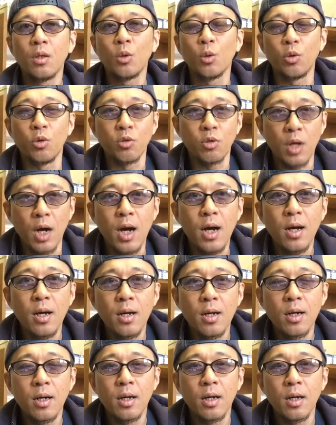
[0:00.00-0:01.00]
というか
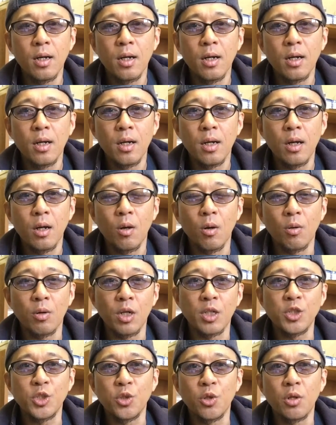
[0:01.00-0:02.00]
同
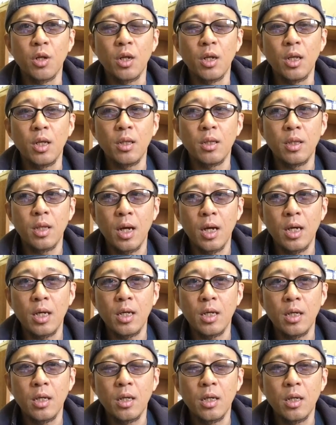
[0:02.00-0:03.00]
じような年
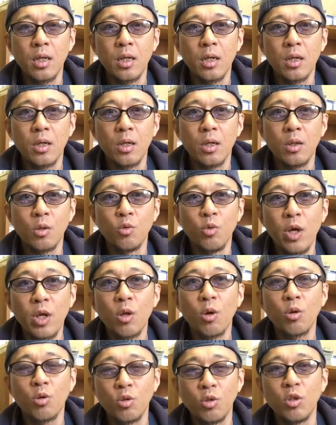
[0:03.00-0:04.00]
代上
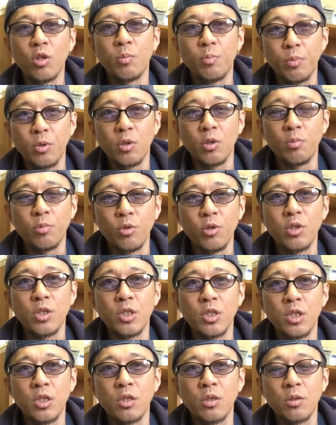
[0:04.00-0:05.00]
のグループ
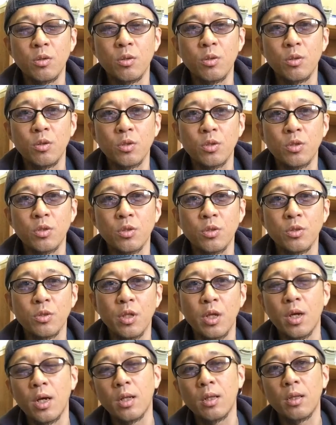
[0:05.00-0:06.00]
V6
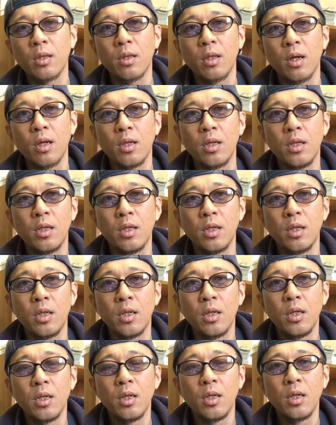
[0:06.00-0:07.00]
であったり
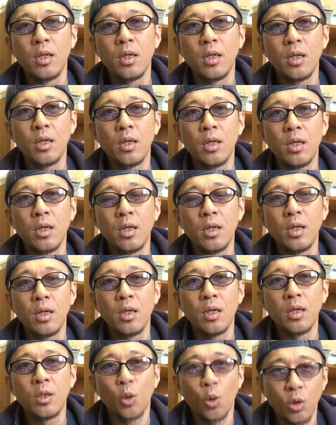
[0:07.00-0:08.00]

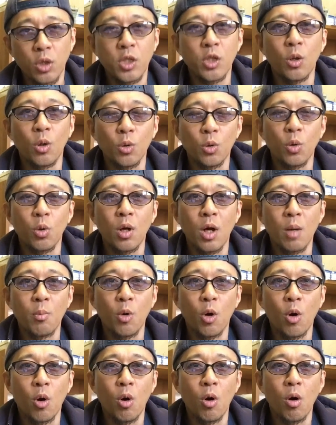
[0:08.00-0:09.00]
TOKIO とか
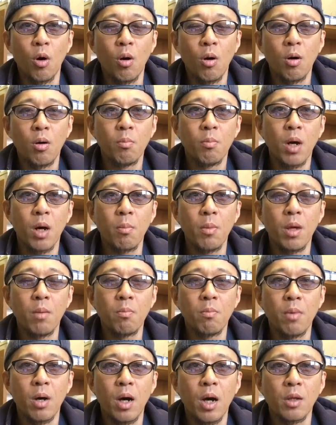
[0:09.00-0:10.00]
も、まあ、
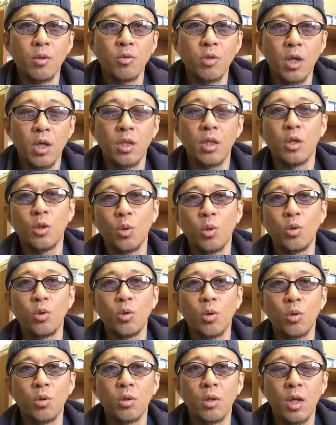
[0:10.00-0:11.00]
メンバー抜けてとい
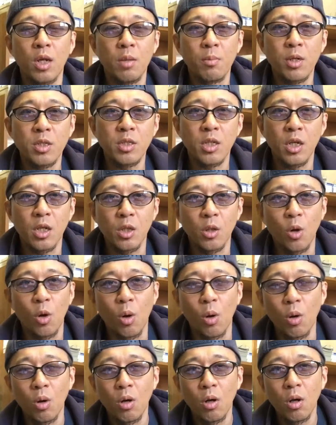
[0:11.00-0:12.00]
うことになりましたけ
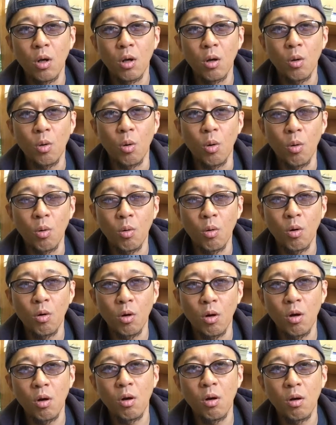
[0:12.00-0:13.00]
ど今後
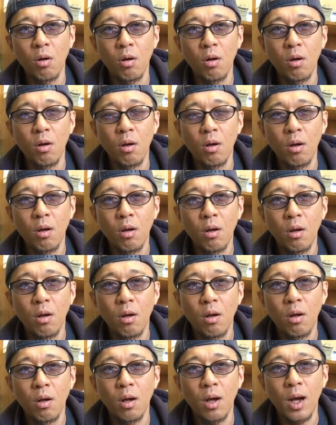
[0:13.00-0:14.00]
の
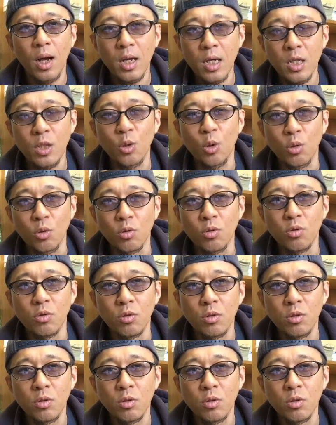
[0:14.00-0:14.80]
アイドル